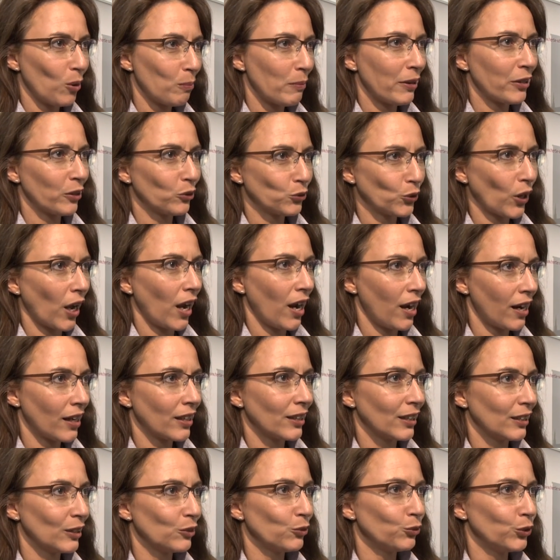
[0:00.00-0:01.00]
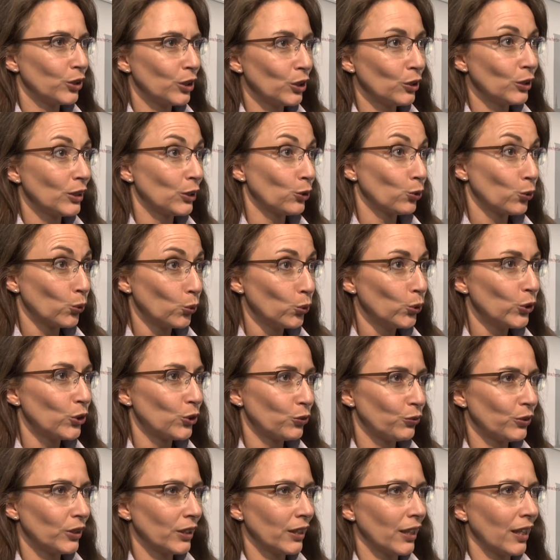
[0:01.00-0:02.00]
immer eine Frage, wie
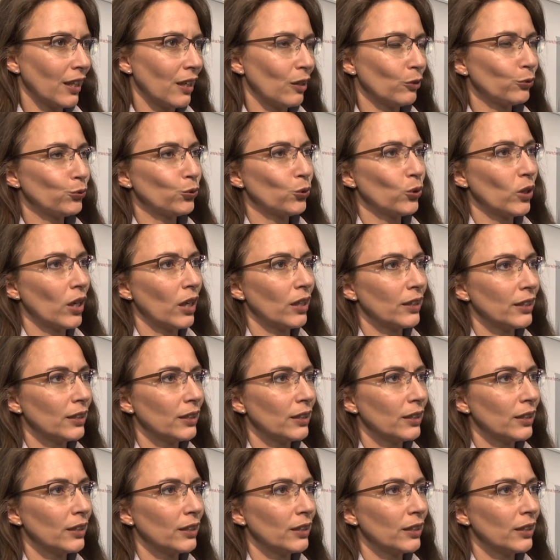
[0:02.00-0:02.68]
gut wir für